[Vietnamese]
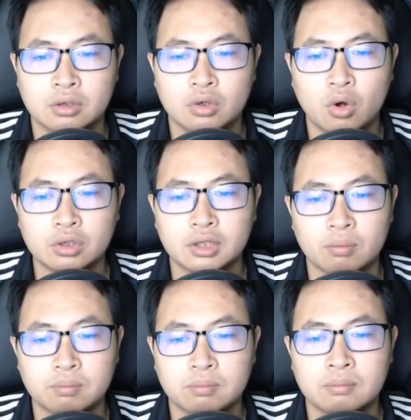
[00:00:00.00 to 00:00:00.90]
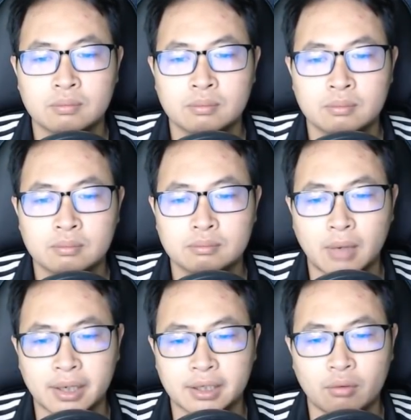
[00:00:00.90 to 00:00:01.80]
Cốt tộc
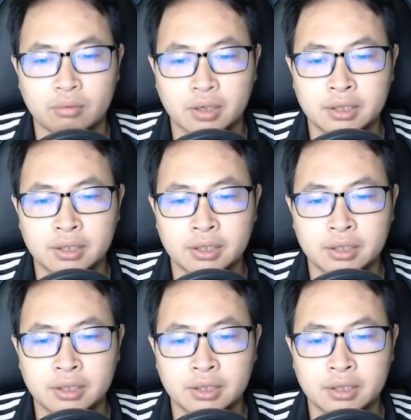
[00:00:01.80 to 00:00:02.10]
Bạch Ngọc Kinh.